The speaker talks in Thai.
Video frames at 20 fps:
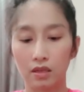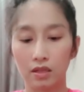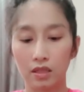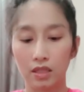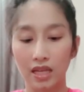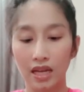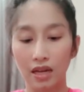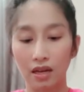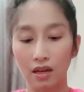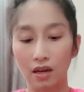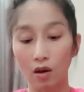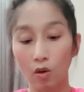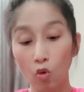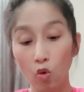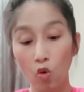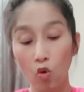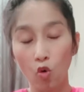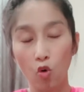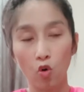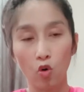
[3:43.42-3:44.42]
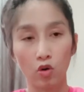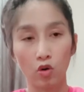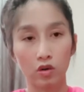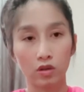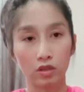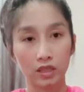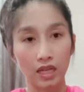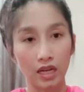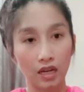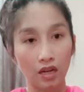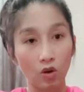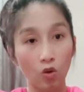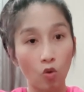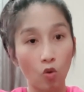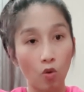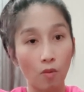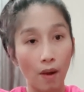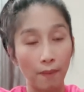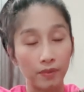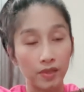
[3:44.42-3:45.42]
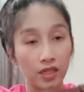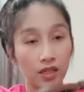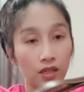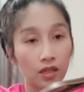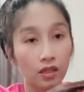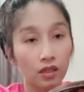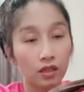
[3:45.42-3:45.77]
7รูเจ็ดรูแบบที่